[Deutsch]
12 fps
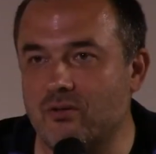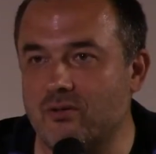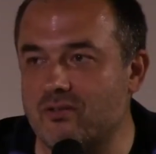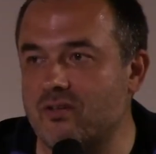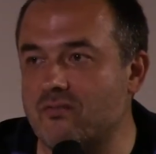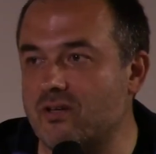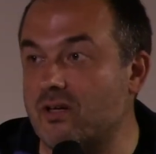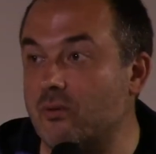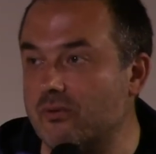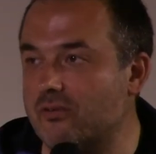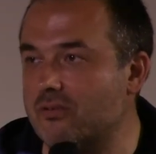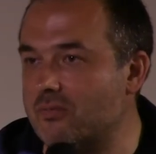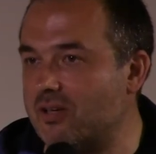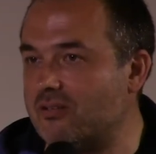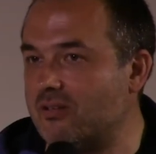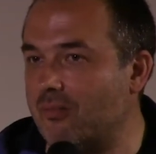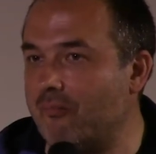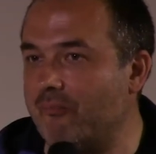Leute es einfach
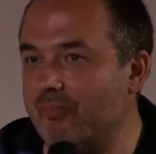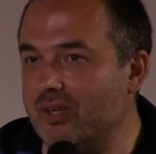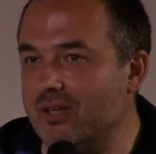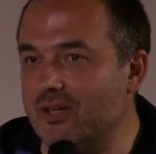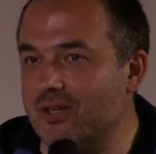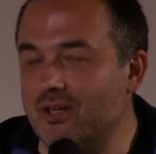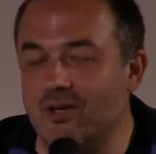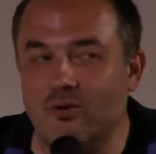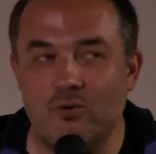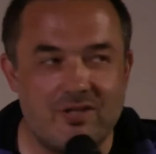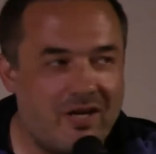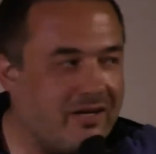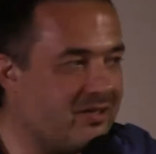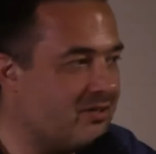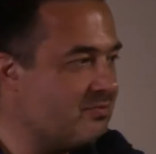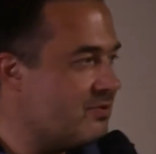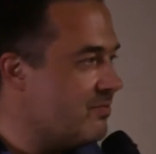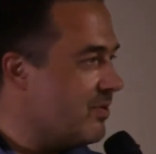ausgemacht haben. Unter anderem zum